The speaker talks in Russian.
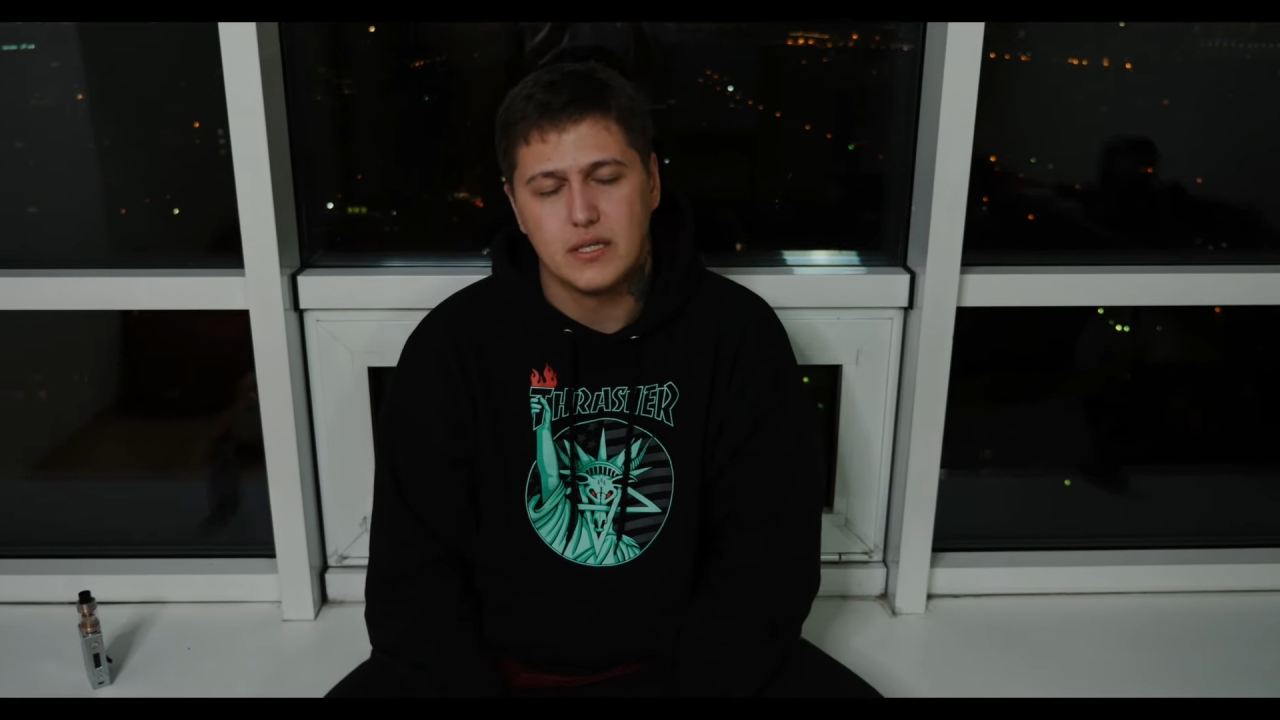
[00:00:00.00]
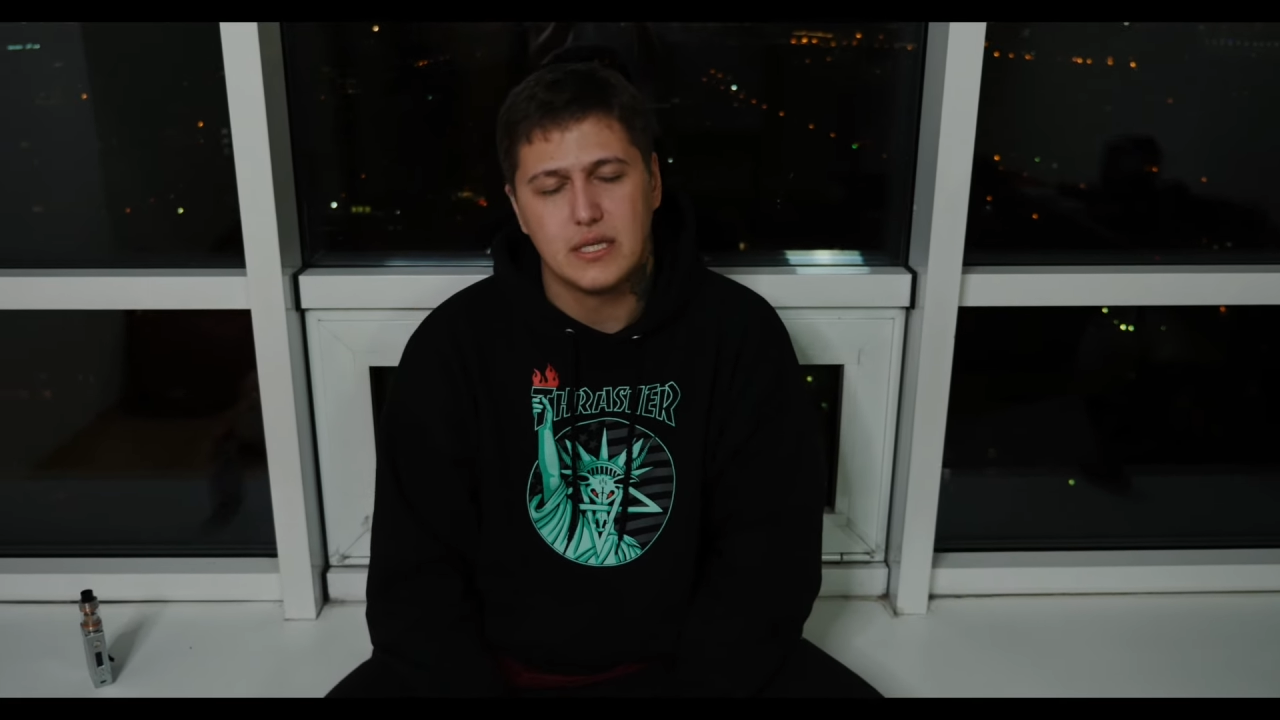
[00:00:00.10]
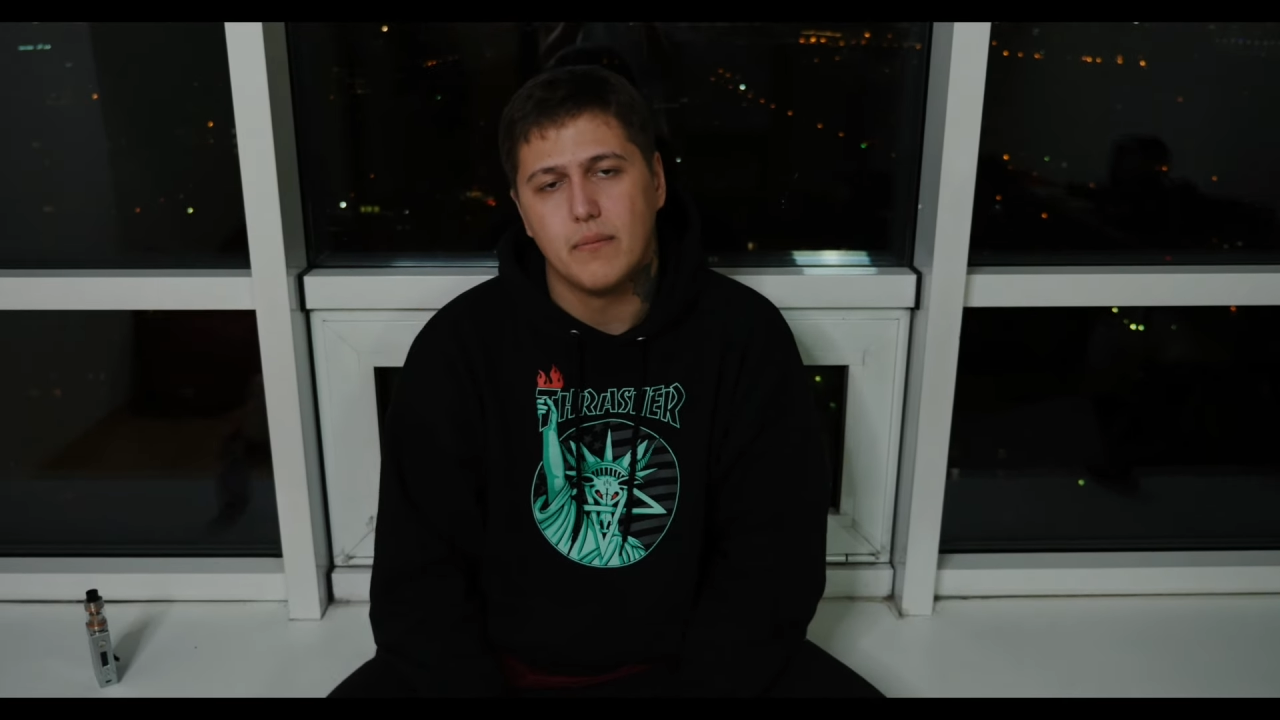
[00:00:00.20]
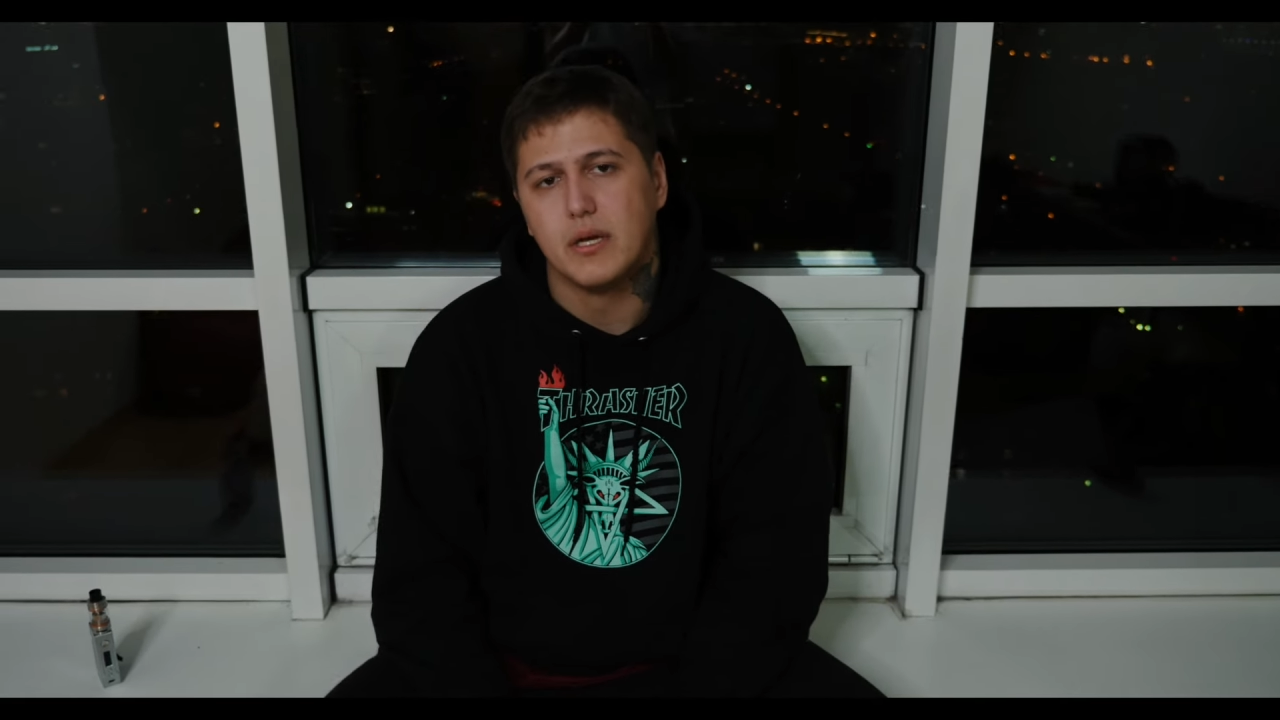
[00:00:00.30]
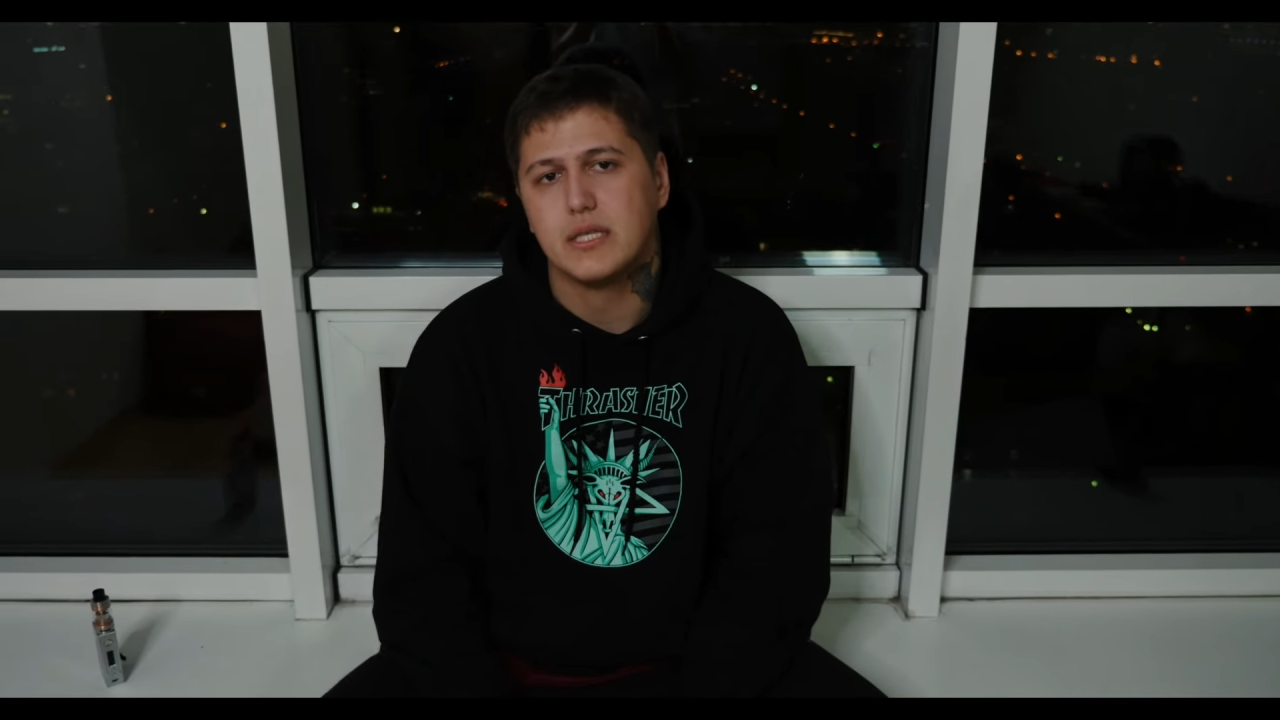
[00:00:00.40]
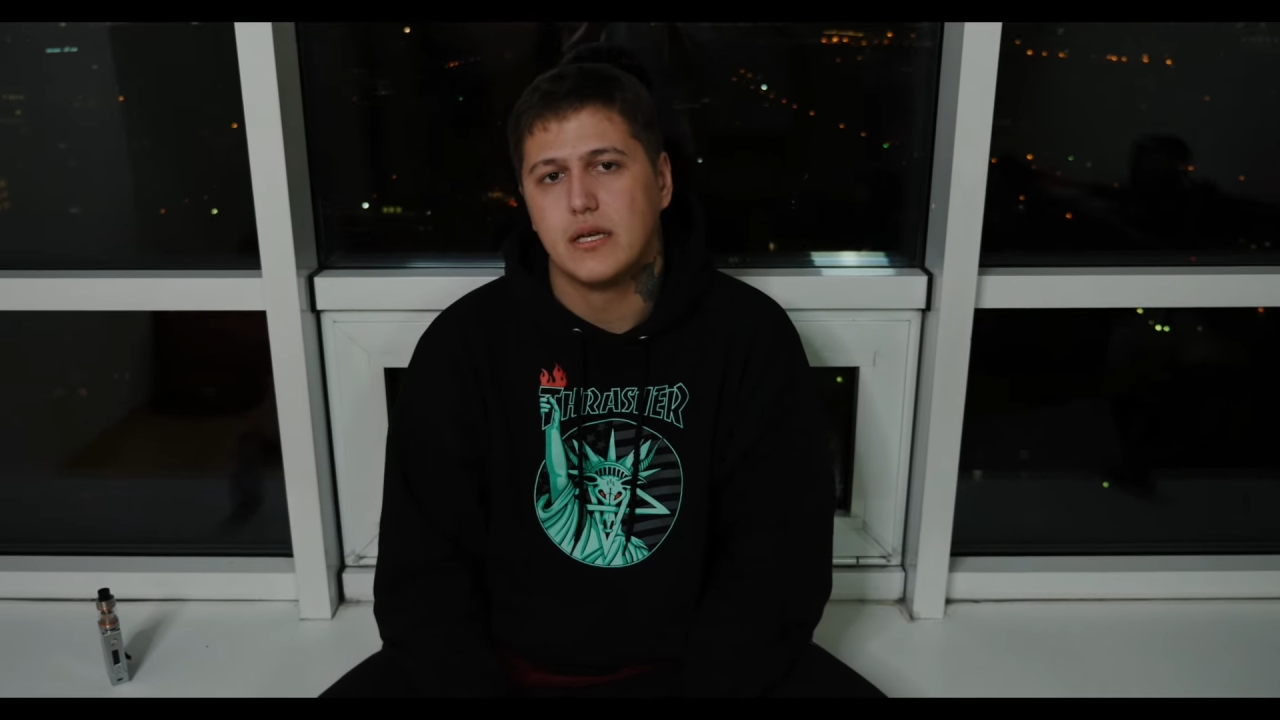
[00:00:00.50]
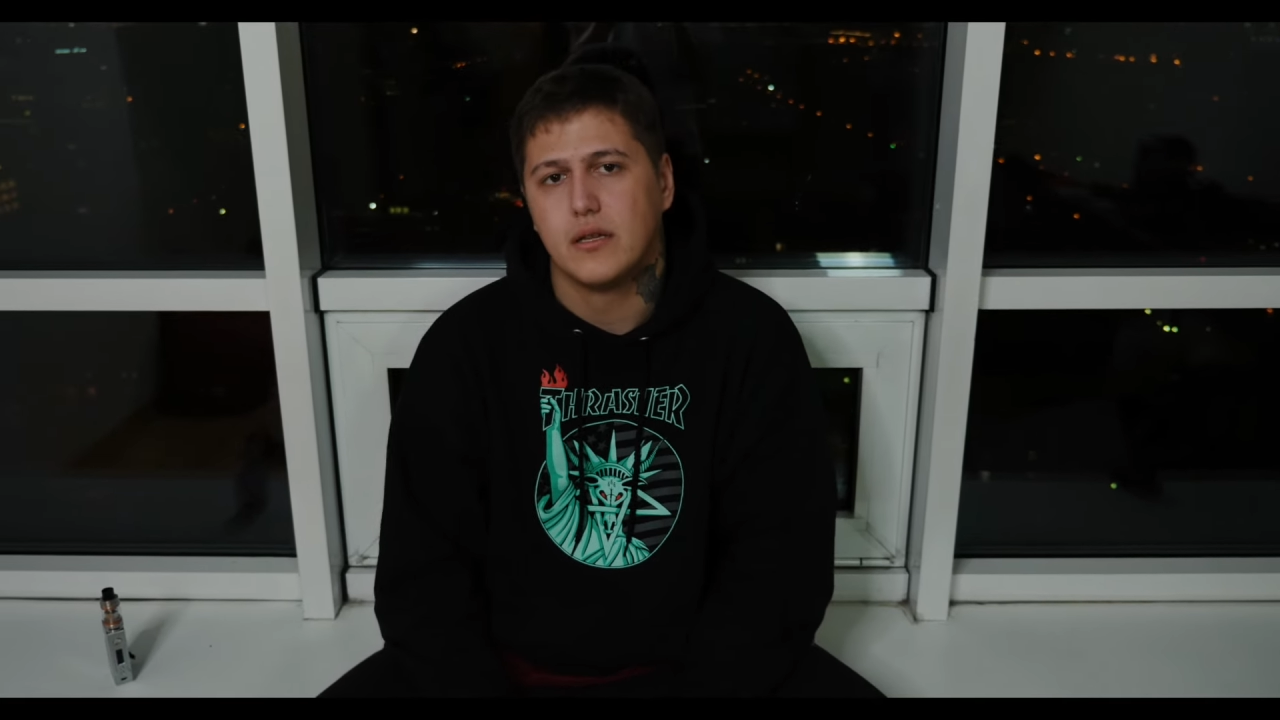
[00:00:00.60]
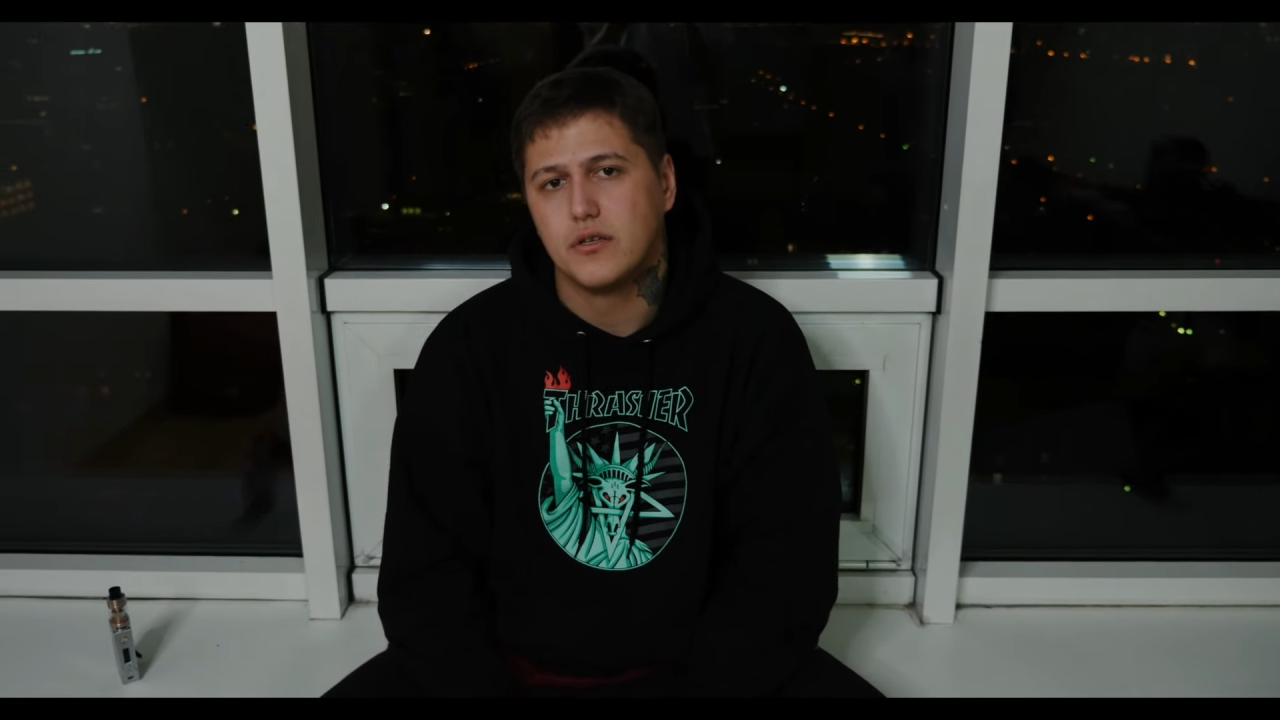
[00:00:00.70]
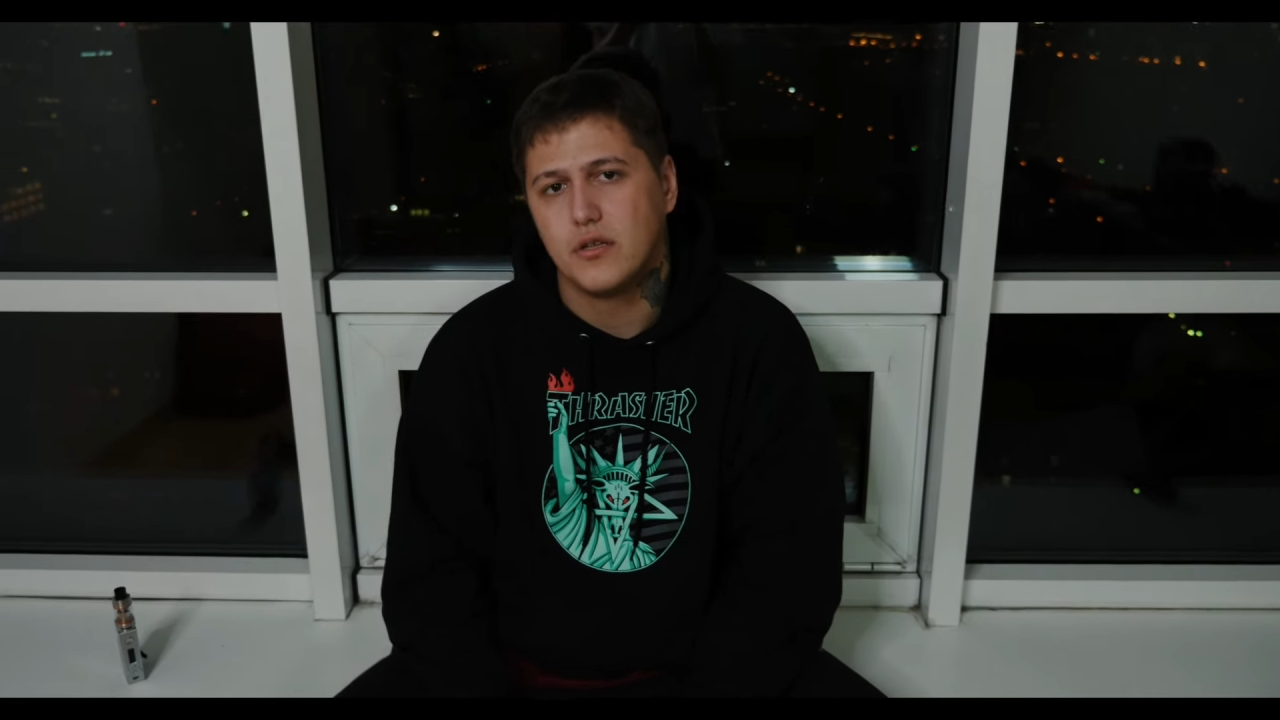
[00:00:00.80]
это самое ценное,